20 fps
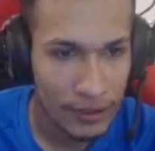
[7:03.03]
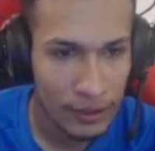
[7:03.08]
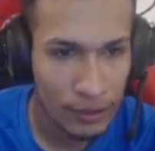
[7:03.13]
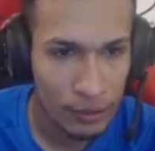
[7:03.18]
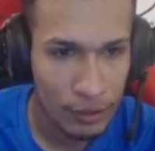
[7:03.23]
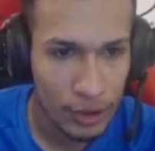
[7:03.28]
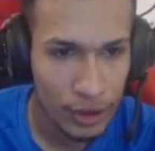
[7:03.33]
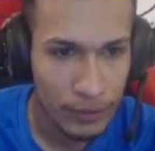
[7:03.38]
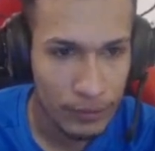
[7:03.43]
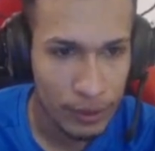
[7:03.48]
do
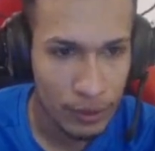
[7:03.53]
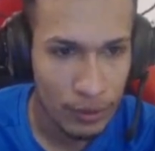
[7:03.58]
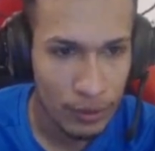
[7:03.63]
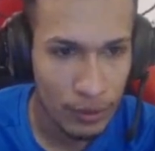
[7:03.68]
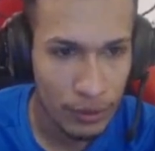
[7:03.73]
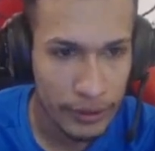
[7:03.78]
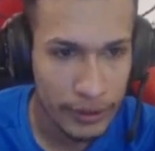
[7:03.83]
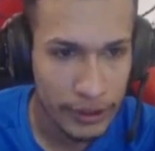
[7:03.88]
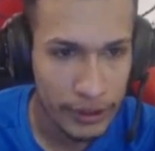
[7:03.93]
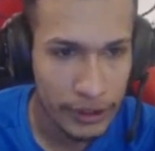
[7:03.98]
time do
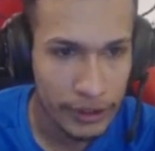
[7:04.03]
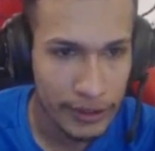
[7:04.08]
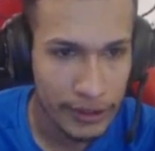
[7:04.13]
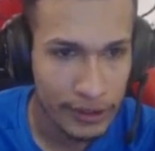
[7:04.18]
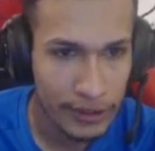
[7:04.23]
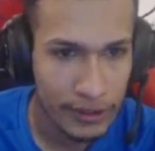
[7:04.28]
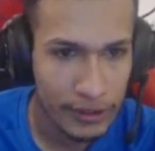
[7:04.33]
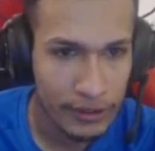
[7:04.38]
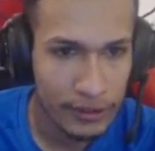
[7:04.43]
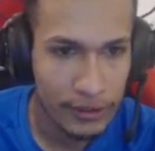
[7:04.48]

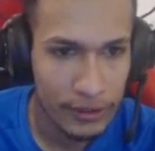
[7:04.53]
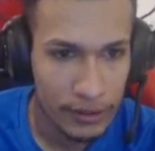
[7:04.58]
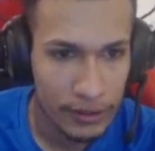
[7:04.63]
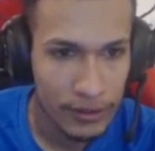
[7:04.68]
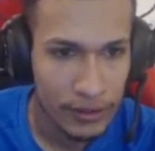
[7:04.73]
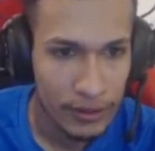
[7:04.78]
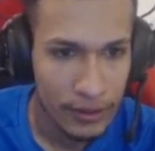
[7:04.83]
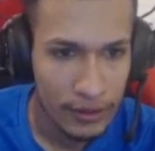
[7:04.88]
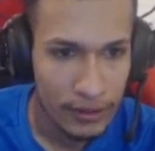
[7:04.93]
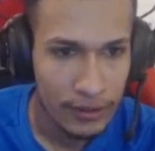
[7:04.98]
Corinthians.
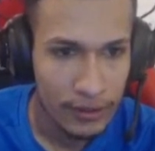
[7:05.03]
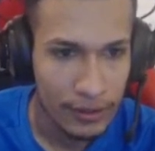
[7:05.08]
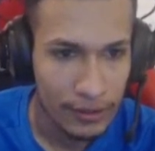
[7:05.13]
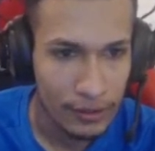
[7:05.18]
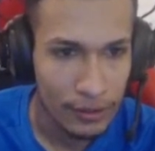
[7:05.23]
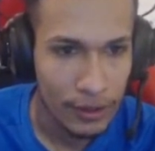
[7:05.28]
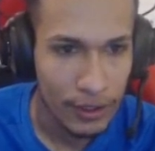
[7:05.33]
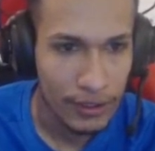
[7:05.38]
Eu não gosto